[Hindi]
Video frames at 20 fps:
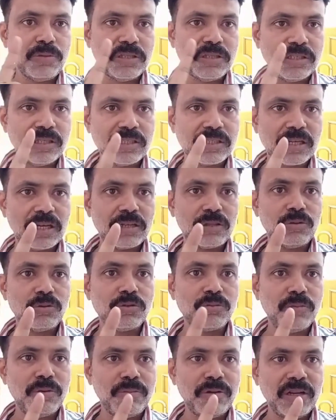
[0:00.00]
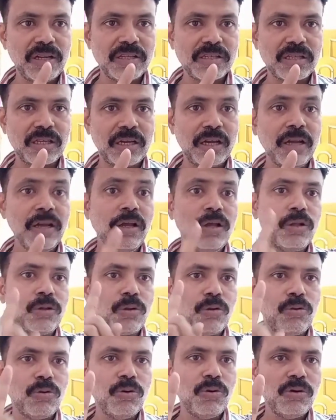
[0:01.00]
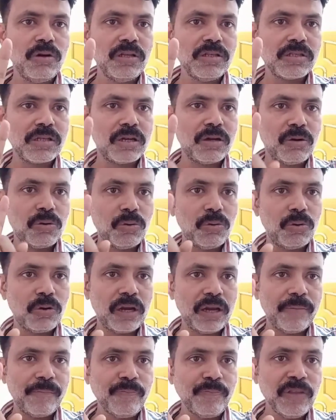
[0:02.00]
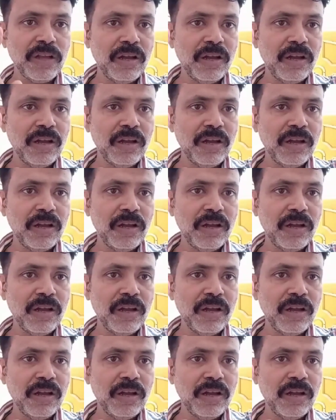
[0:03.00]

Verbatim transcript: बिजनेस करते उसमें भी रिस्क है तो नो रिस्क नो गेम